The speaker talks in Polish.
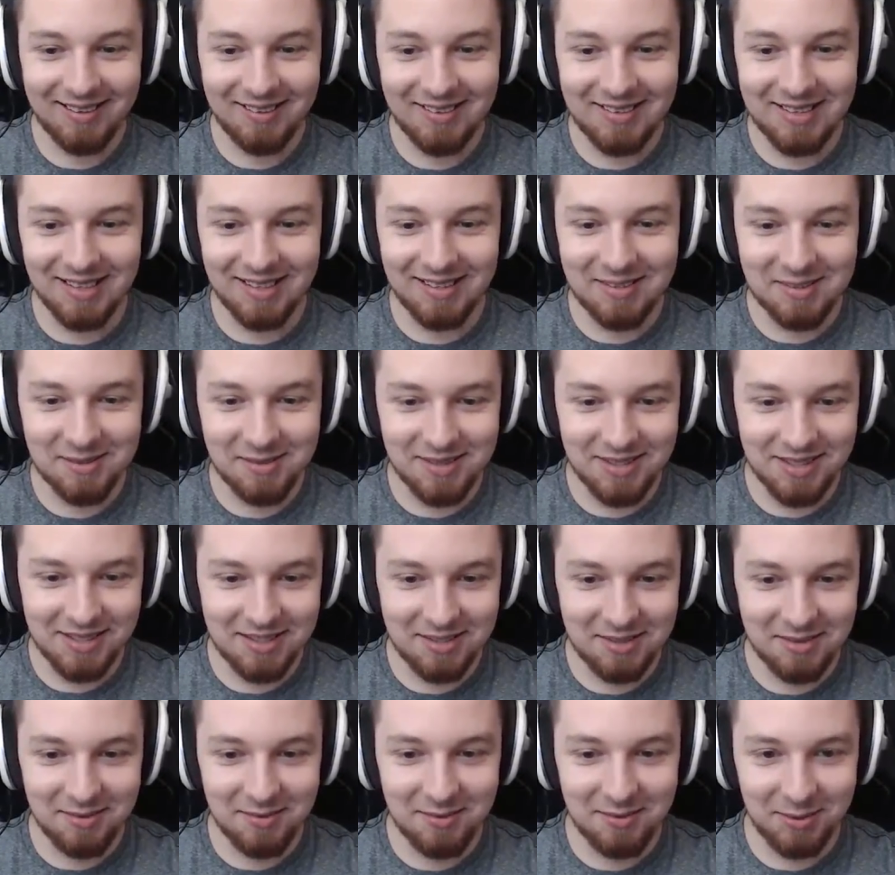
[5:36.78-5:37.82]
nie wiedziałem, że
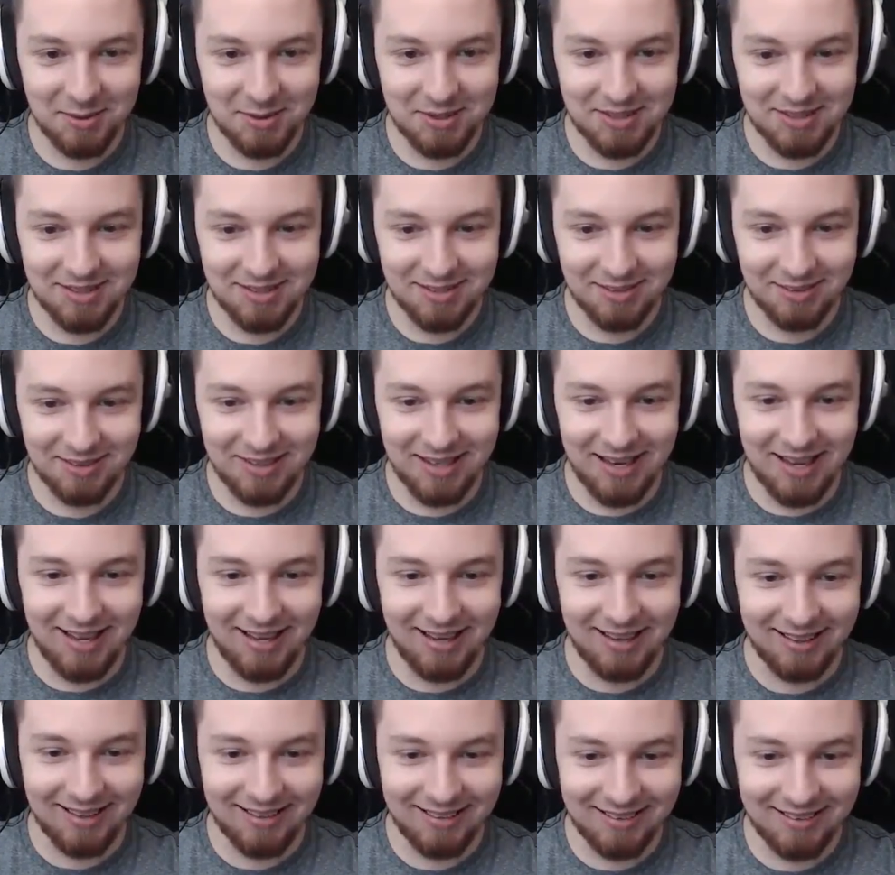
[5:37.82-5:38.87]
można się wrócić. O
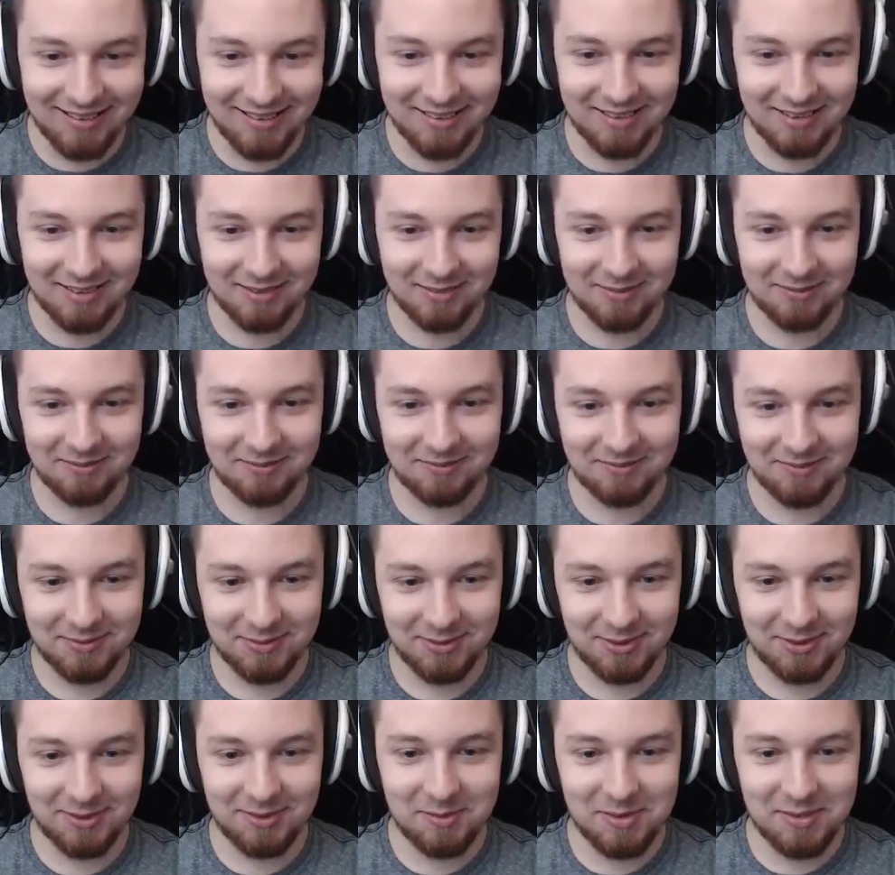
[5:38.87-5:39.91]
nie!
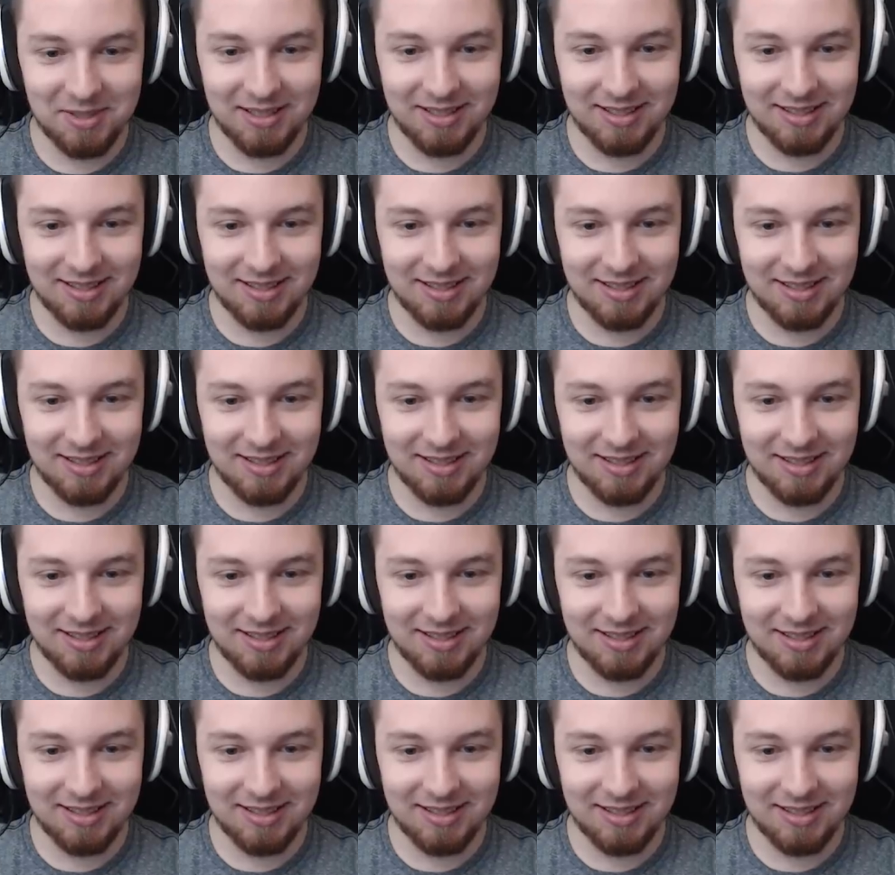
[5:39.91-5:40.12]
No tym